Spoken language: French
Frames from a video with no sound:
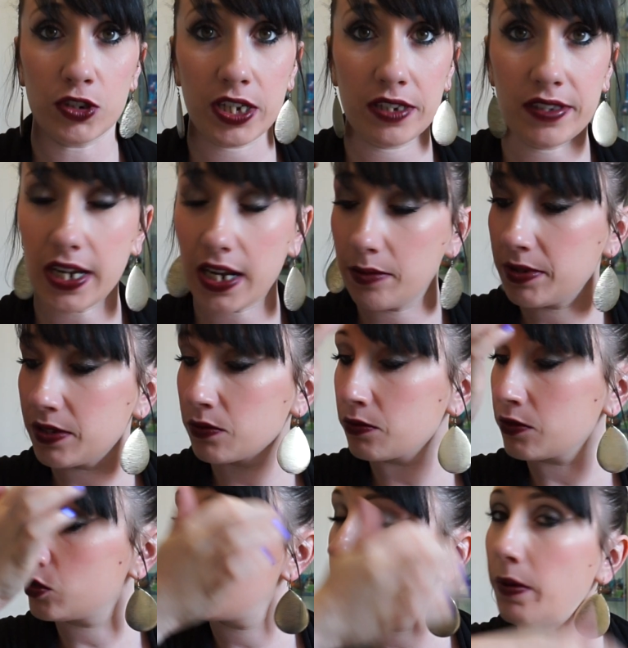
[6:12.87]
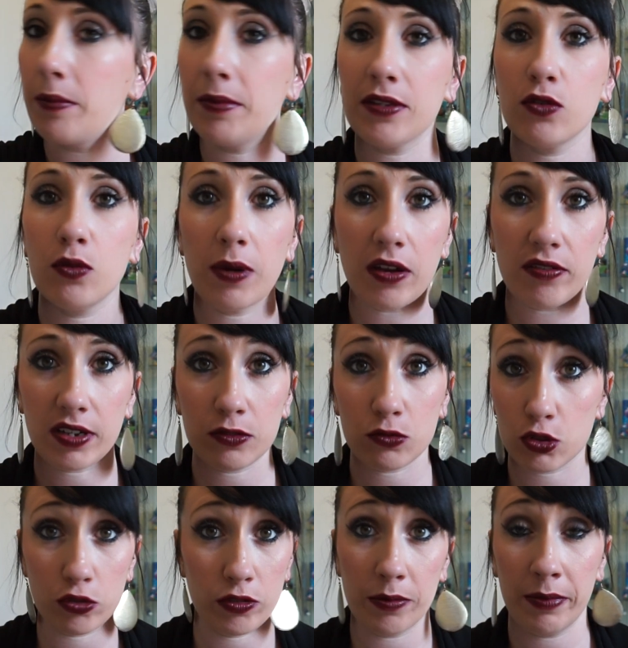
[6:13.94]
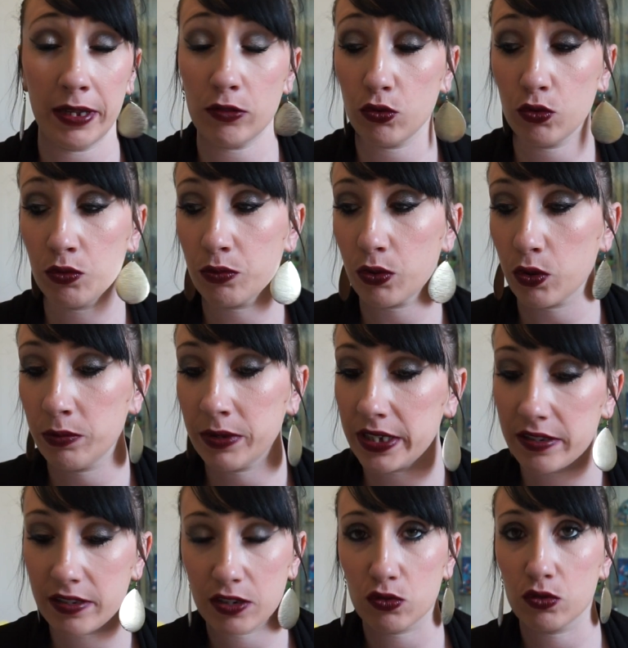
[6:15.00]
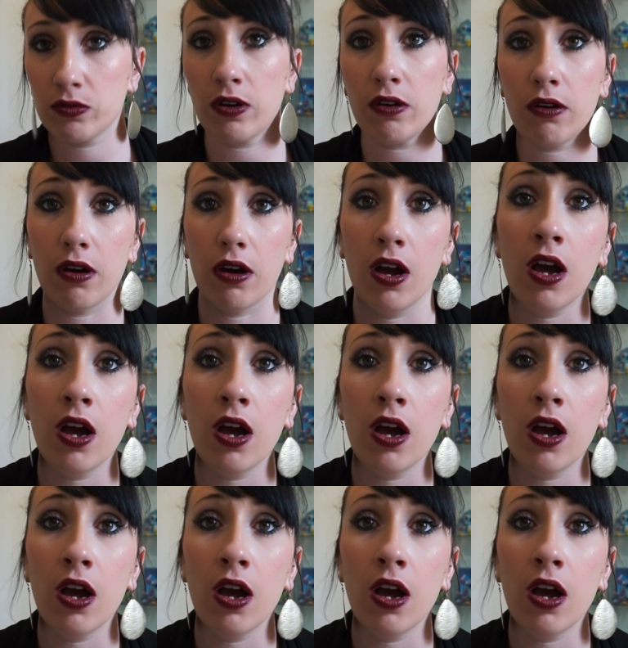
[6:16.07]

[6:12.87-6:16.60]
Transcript: je reste à la maison je veux pas mettre de parfum donc je vais mettre une brume et c'est souvent